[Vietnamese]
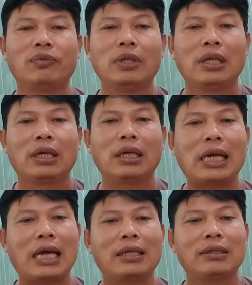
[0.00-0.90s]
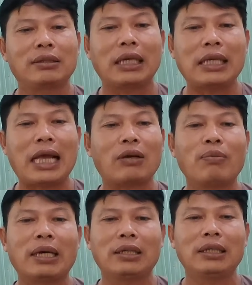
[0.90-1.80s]
là cái nhà của mình đấy,
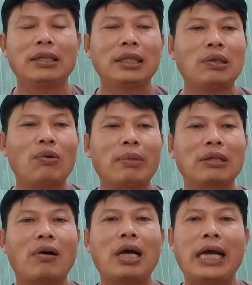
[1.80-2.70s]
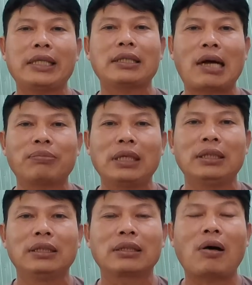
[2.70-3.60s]
nếu thí dụ mình có hai vợ chồng đi,
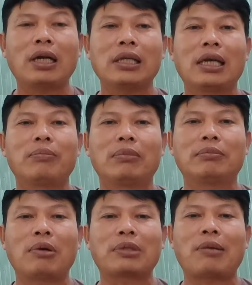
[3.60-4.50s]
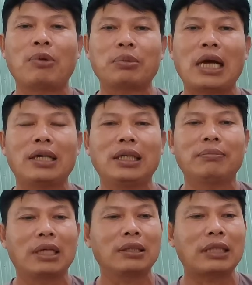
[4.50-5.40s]
có một chồng một vợ đi, mà người
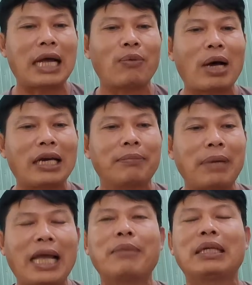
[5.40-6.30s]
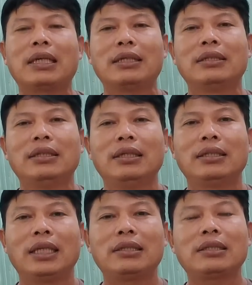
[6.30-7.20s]
ta qua làm bé mình á, thì
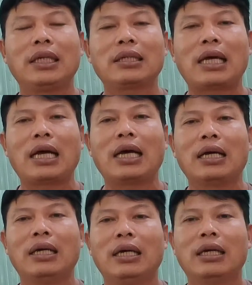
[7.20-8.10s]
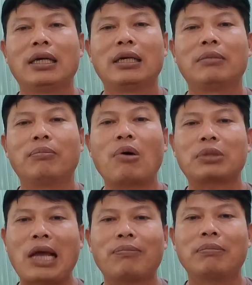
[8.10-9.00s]
tất nhiên là một
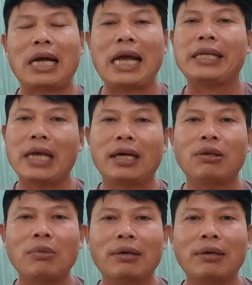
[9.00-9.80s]
chồng mà hai vợ đúng không.